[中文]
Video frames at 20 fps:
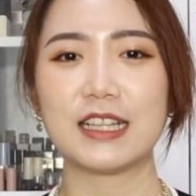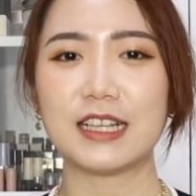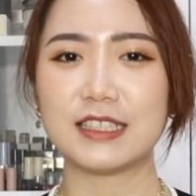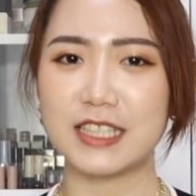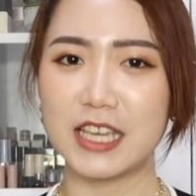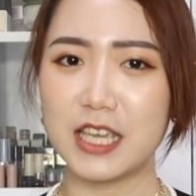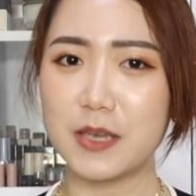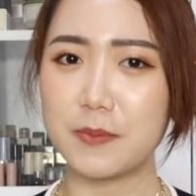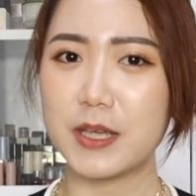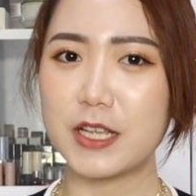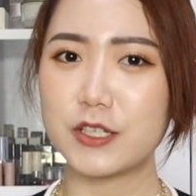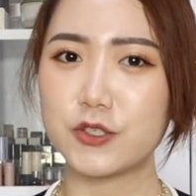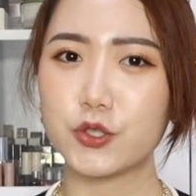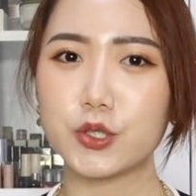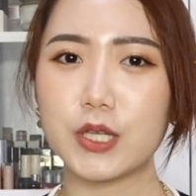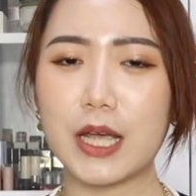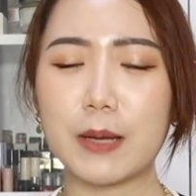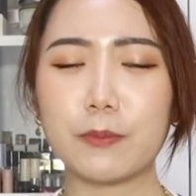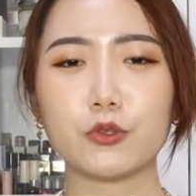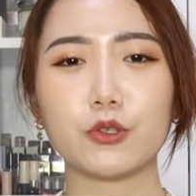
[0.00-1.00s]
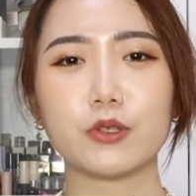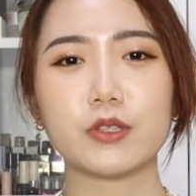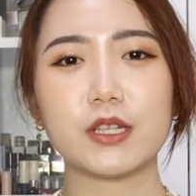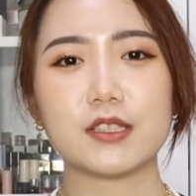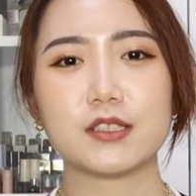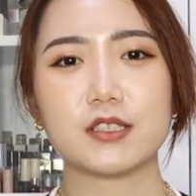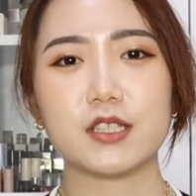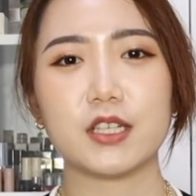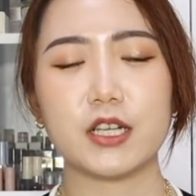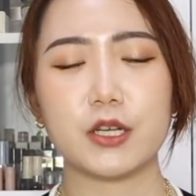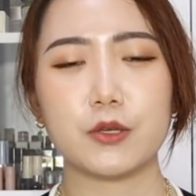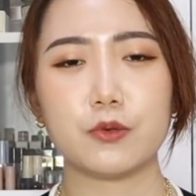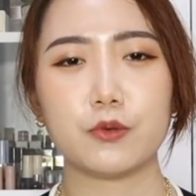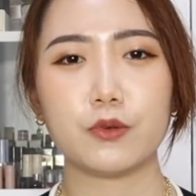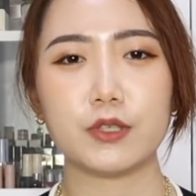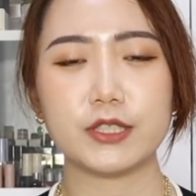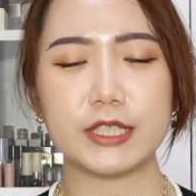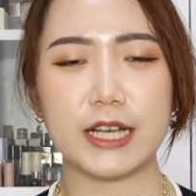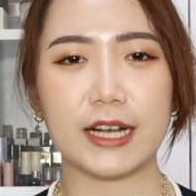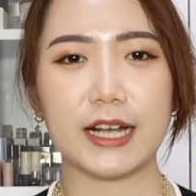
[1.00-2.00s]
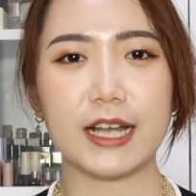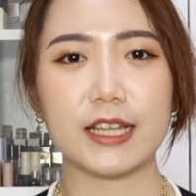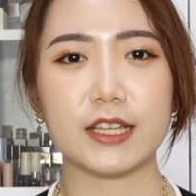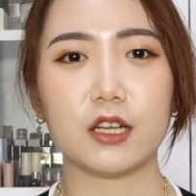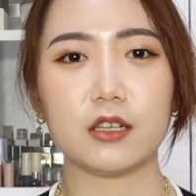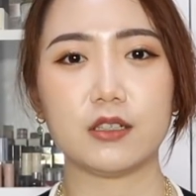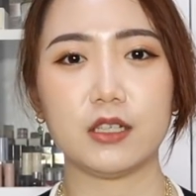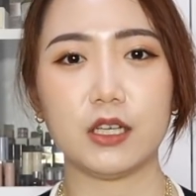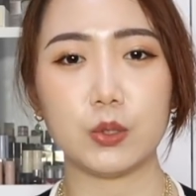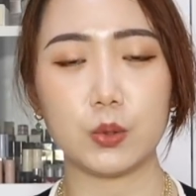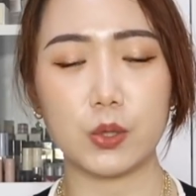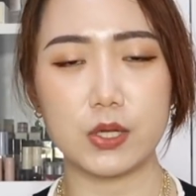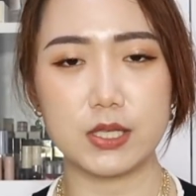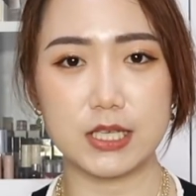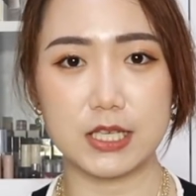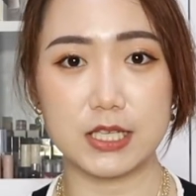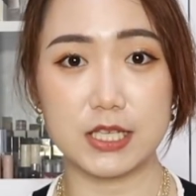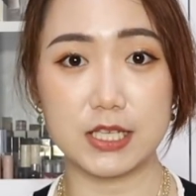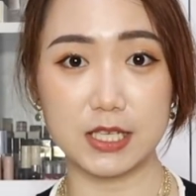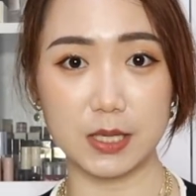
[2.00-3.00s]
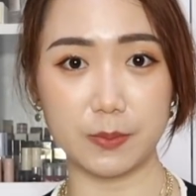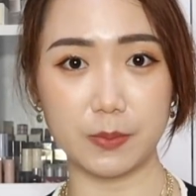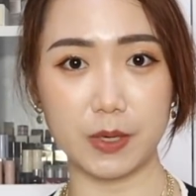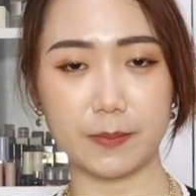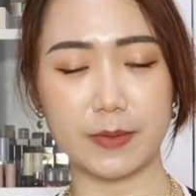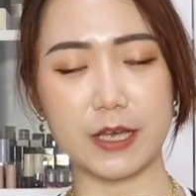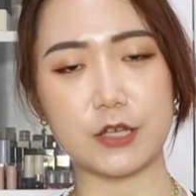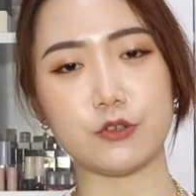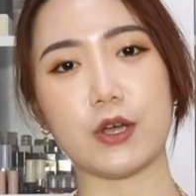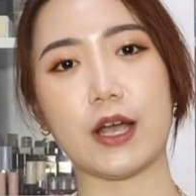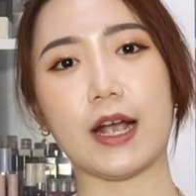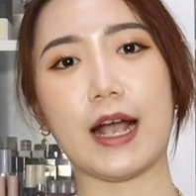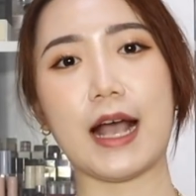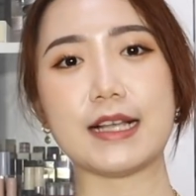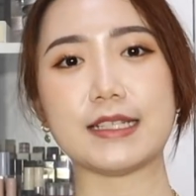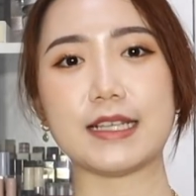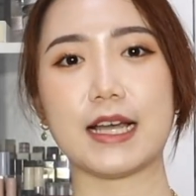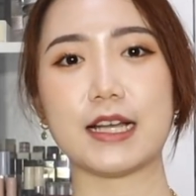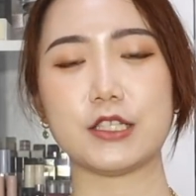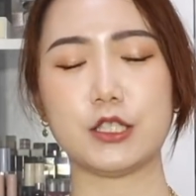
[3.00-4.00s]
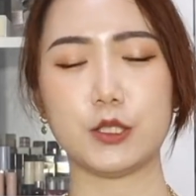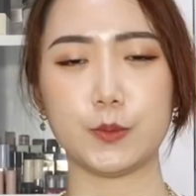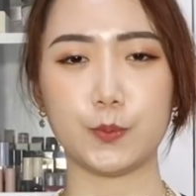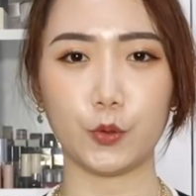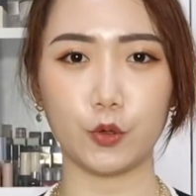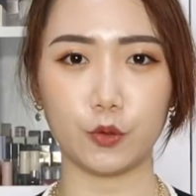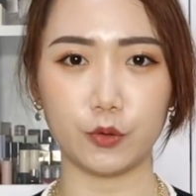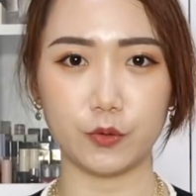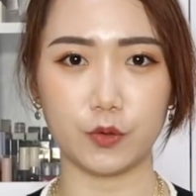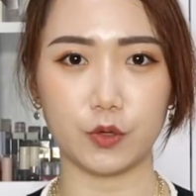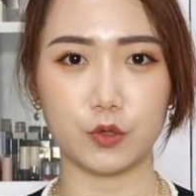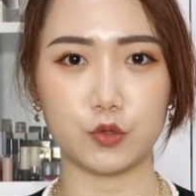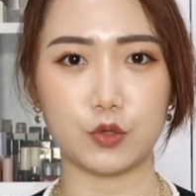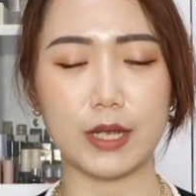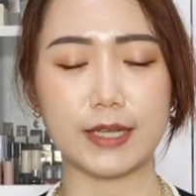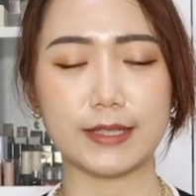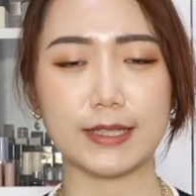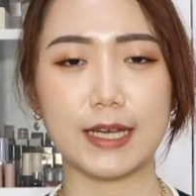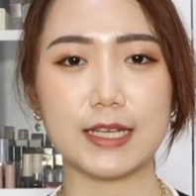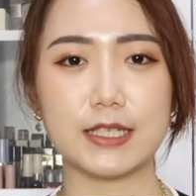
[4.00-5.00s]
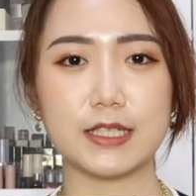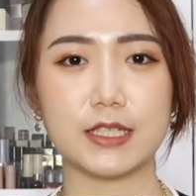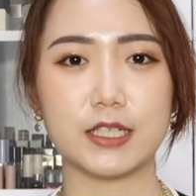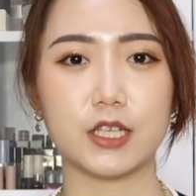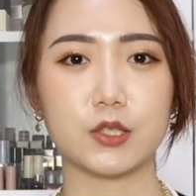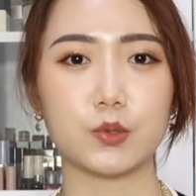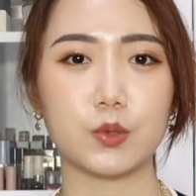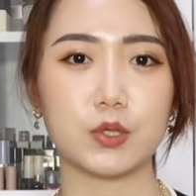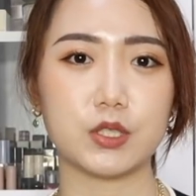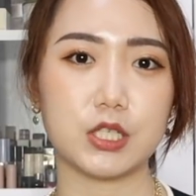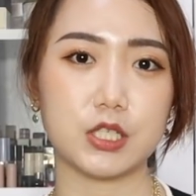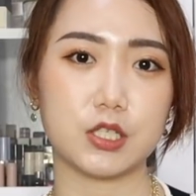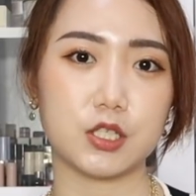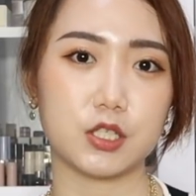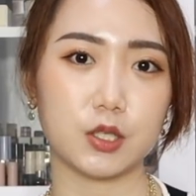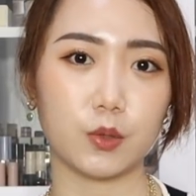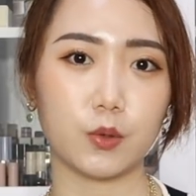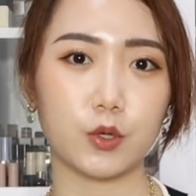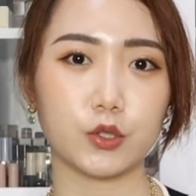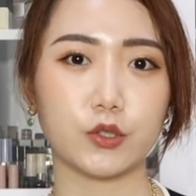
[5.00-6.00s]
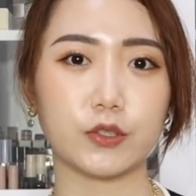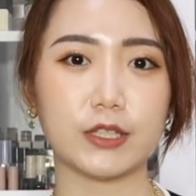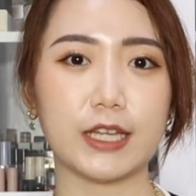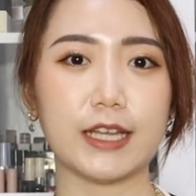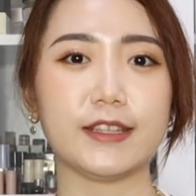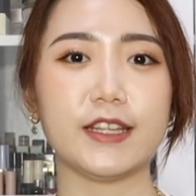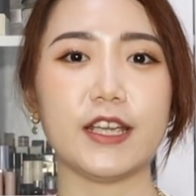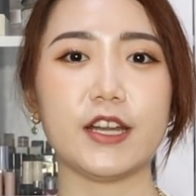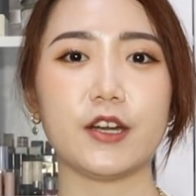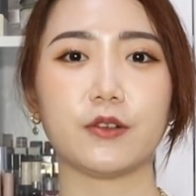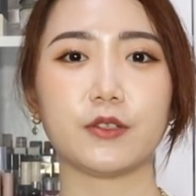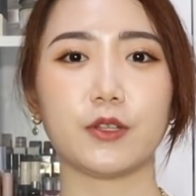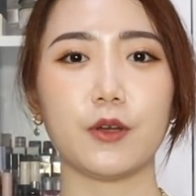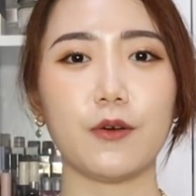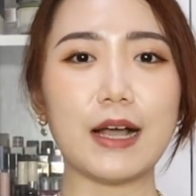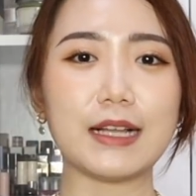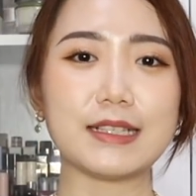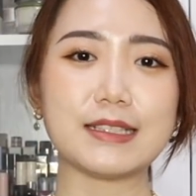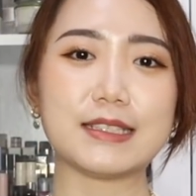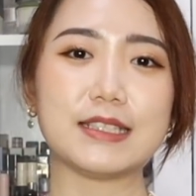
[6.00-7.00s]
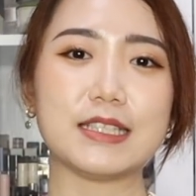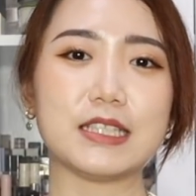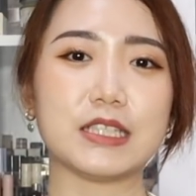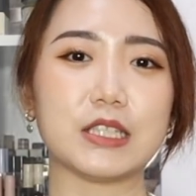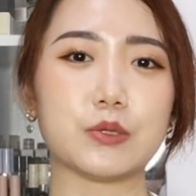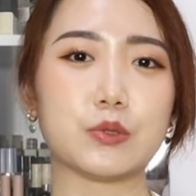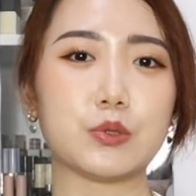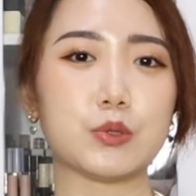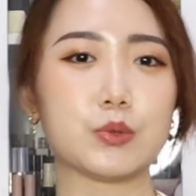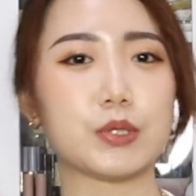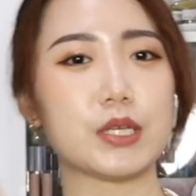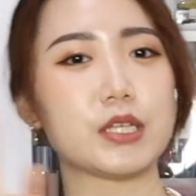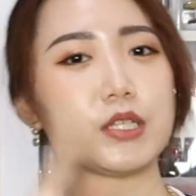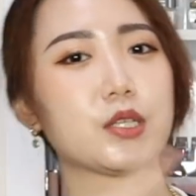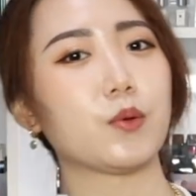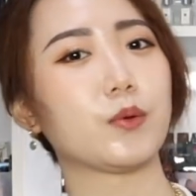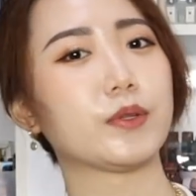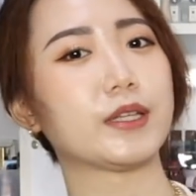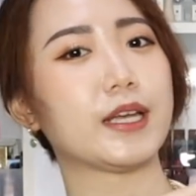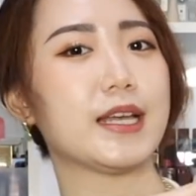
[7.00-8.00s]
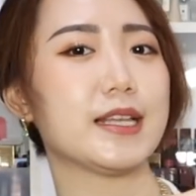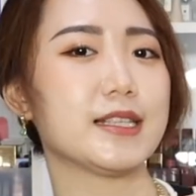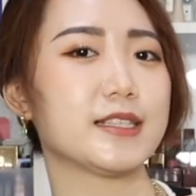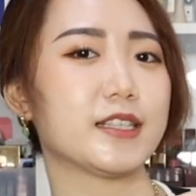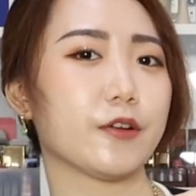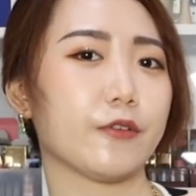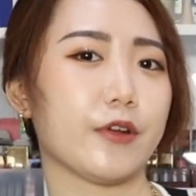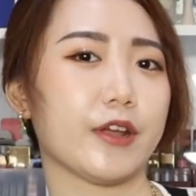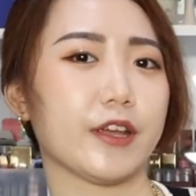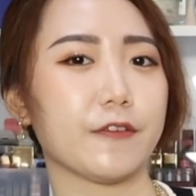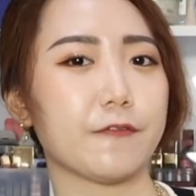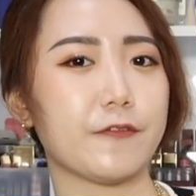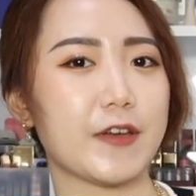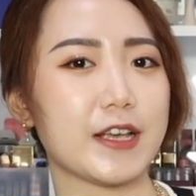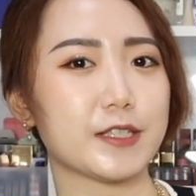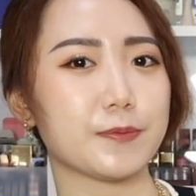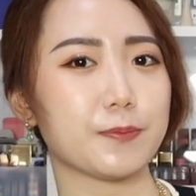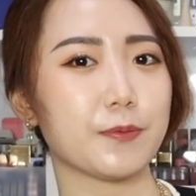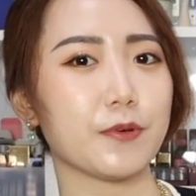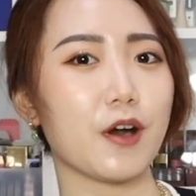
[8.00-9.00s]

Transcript: 那今天影片就差不多到这里，如果想看到更多即时新品美妆开箱、直播、旅游穿搭以及更多即时生活动态内容的话，记得去追踪我的 Instagram 跟 Facebook